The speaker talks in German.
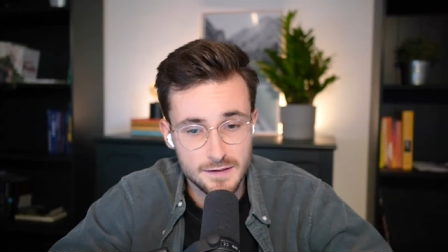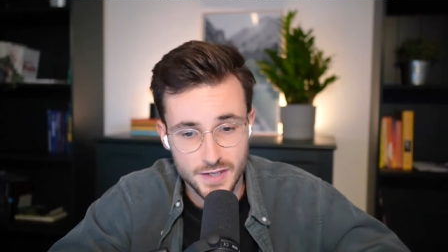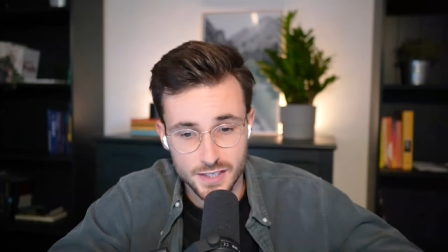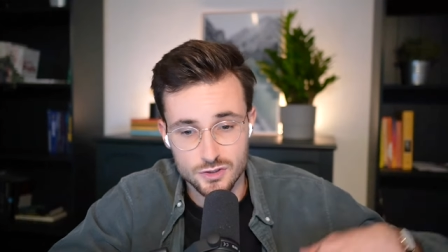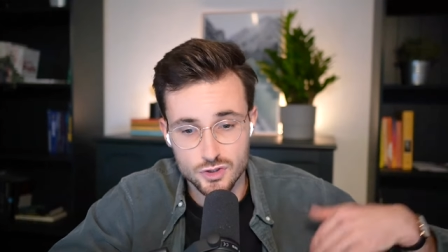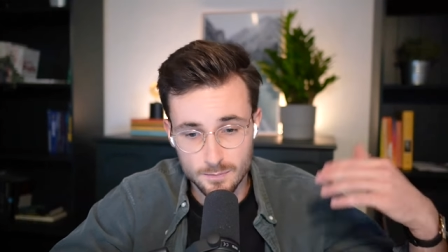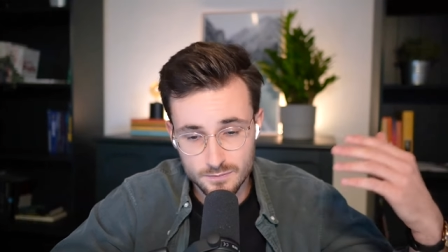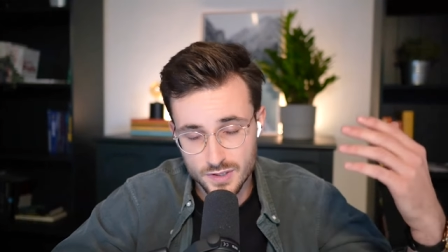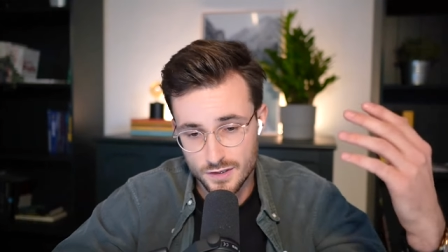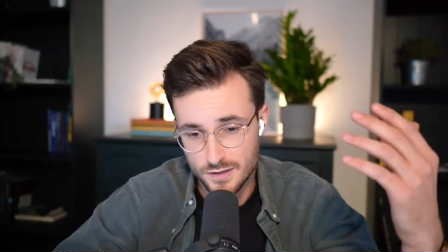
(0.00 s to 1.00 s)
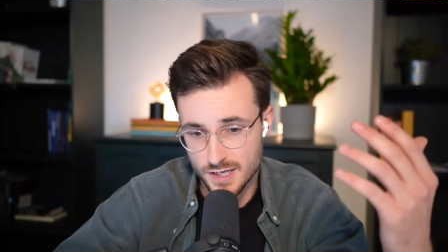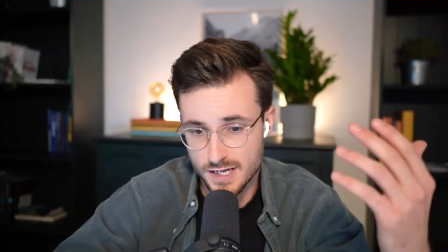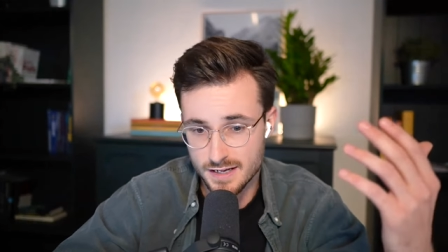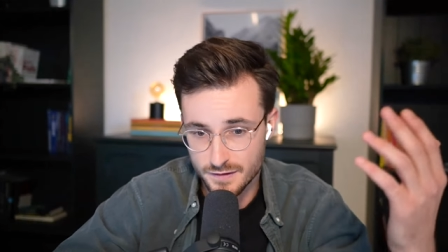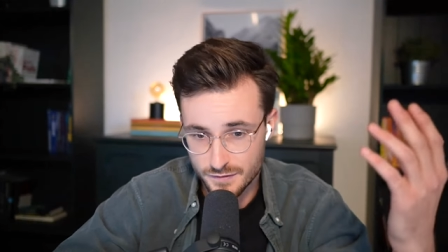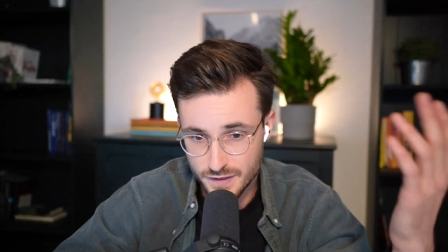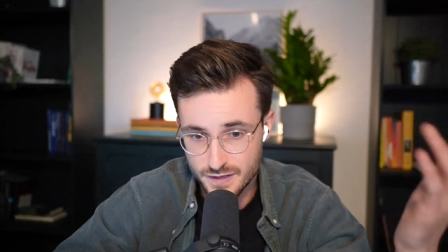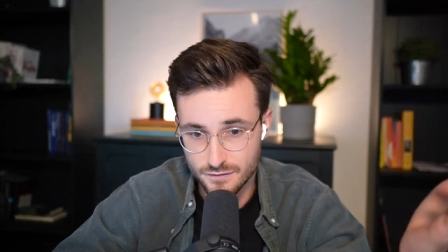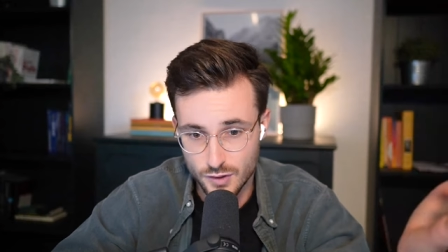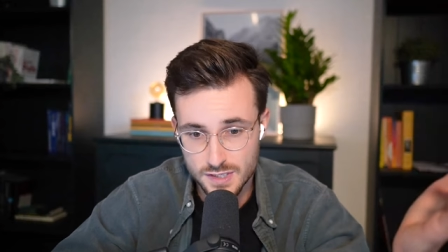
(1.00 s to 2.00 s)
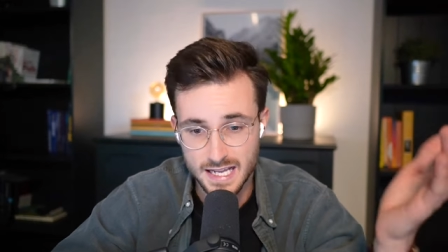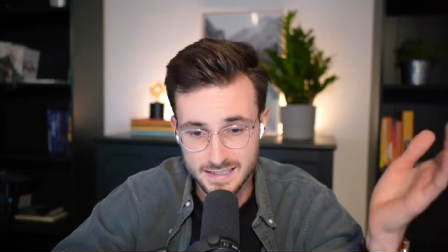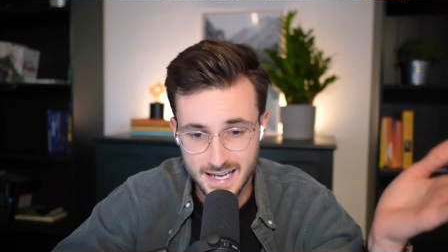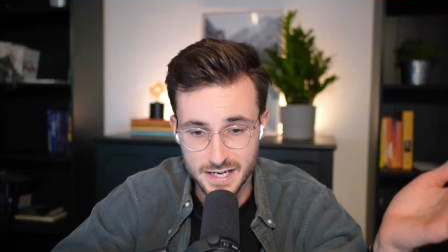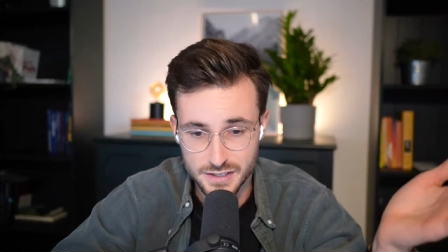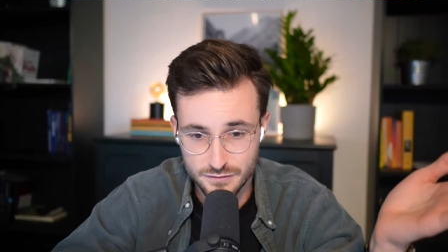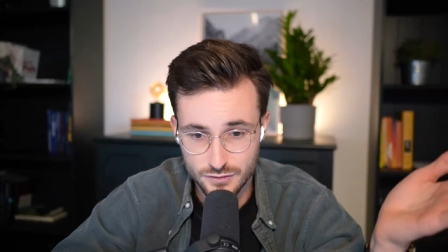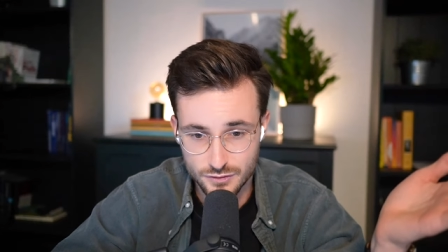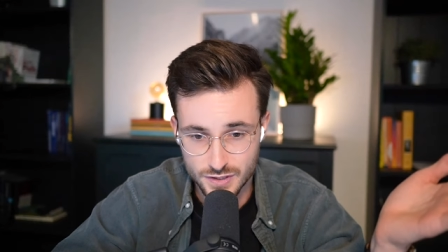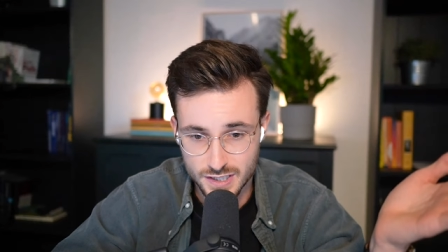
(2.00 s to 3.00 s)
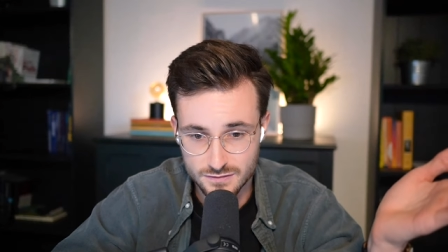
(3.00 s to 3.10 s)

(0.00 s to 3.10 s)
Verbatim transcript: der einen Job äh, finden wollte, hat keinen gefunden.